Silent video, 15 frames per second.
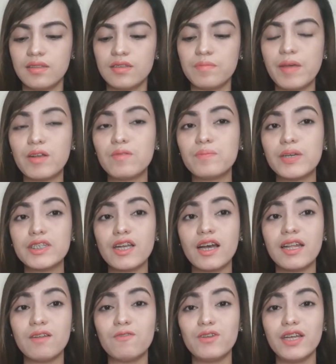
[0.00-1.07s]
Tapos meron pa
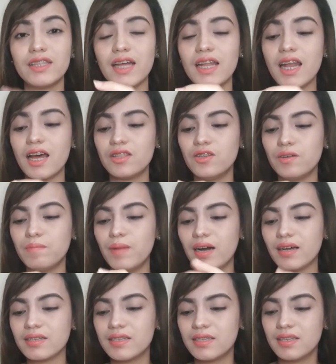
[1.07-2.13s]
siya ulit another
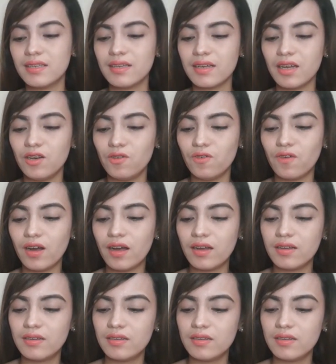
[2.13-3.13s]
box. Aloka.